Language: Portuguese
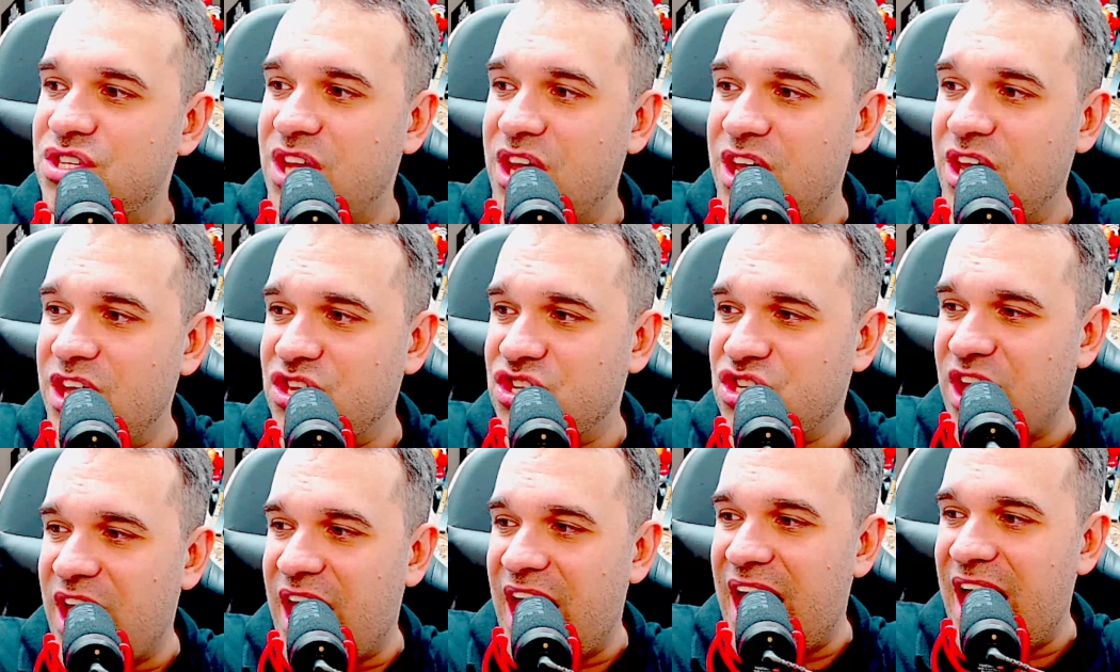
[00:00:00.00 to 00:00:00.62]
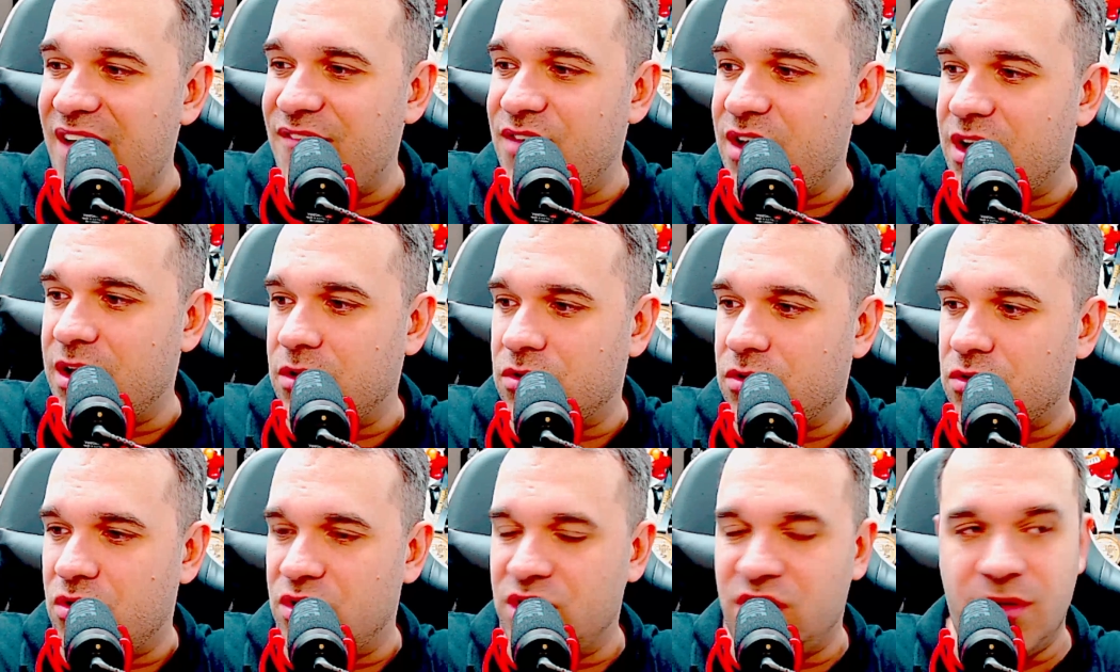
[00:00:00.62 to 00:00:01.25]
e de
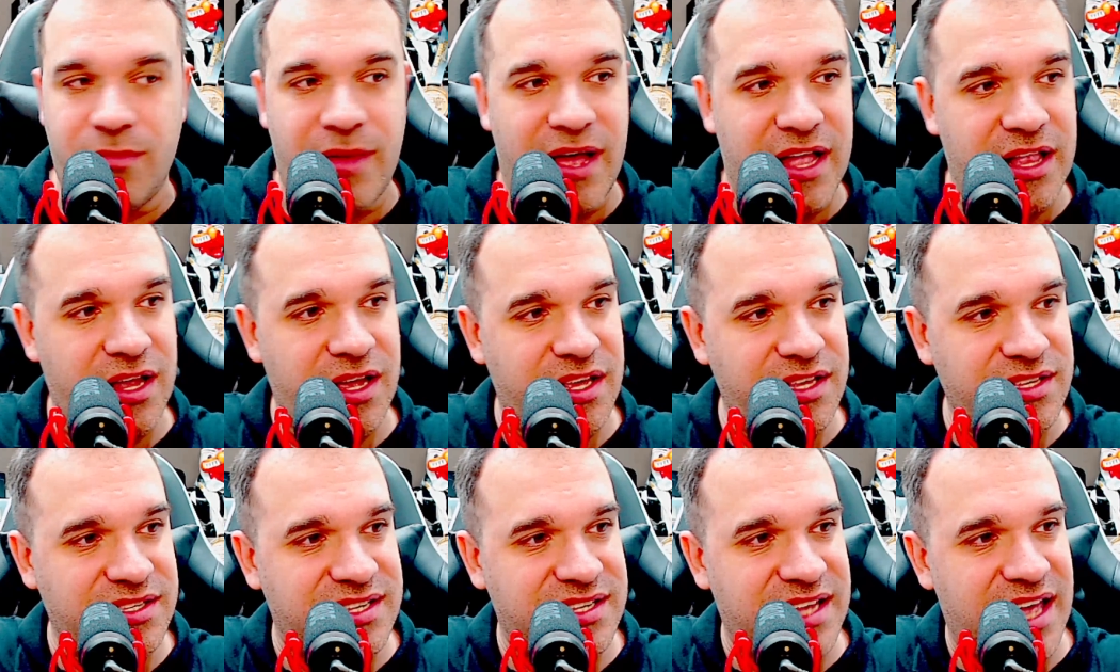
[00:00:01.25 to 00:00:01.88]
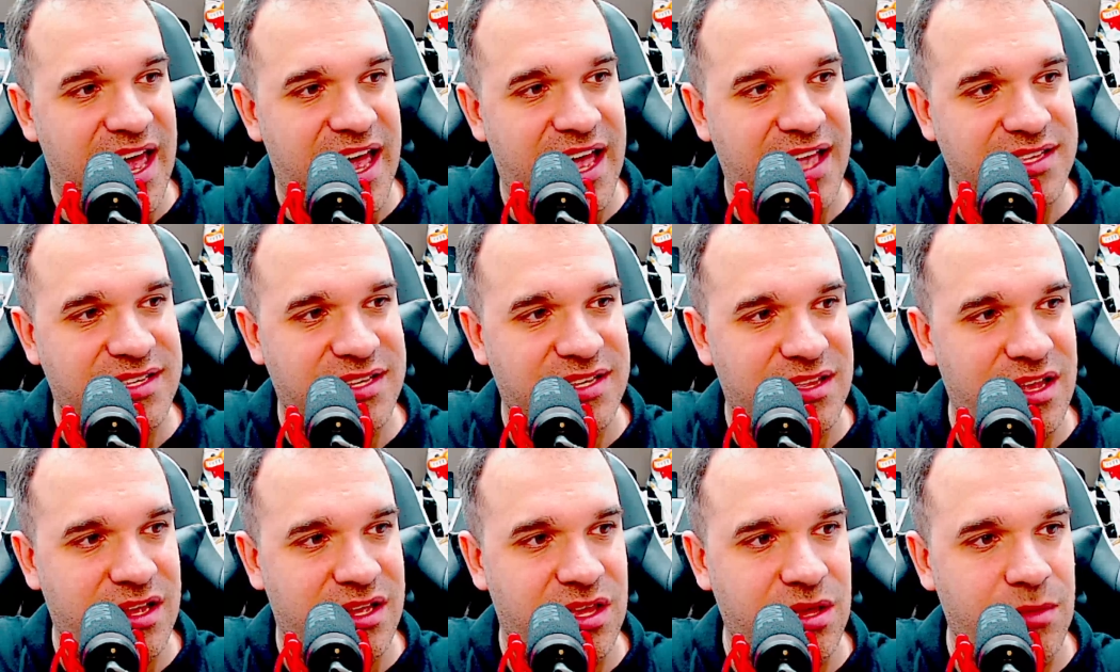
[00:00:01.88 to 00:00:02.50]
Everton Guimarães é
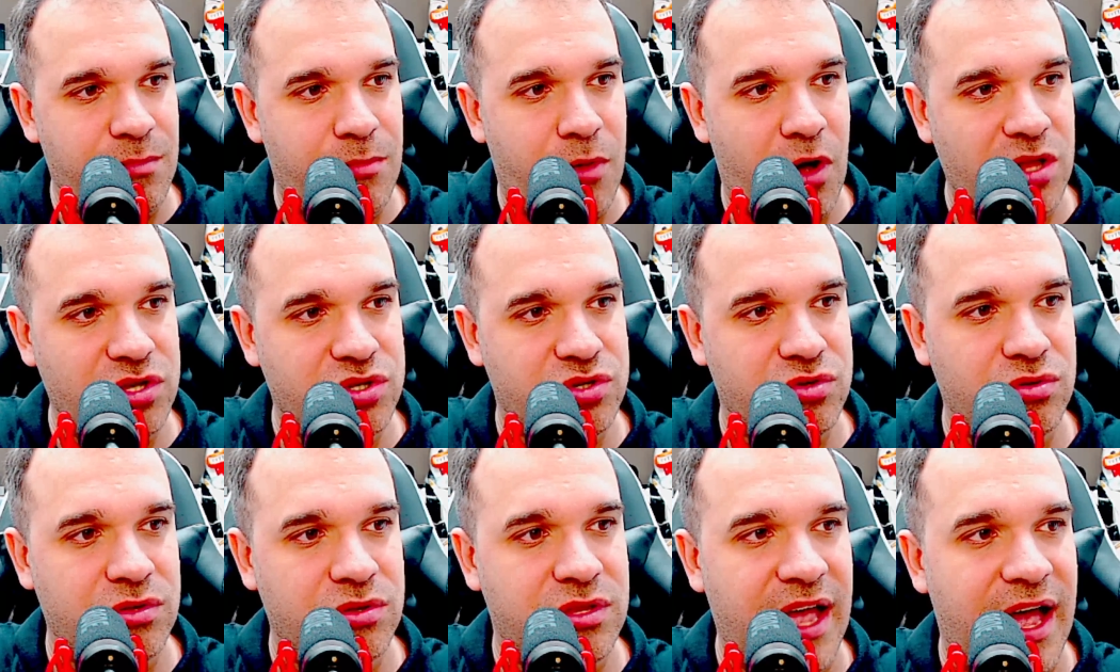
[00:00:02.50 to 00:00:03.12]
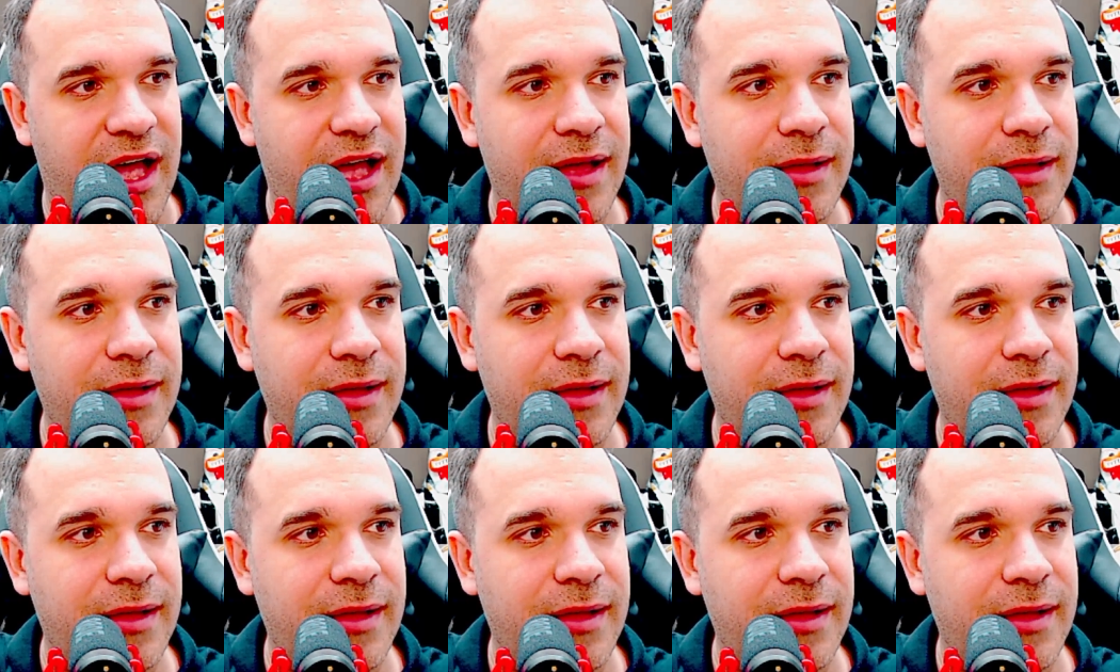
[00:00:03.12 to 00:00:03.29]
essa daqui. Bora escutar.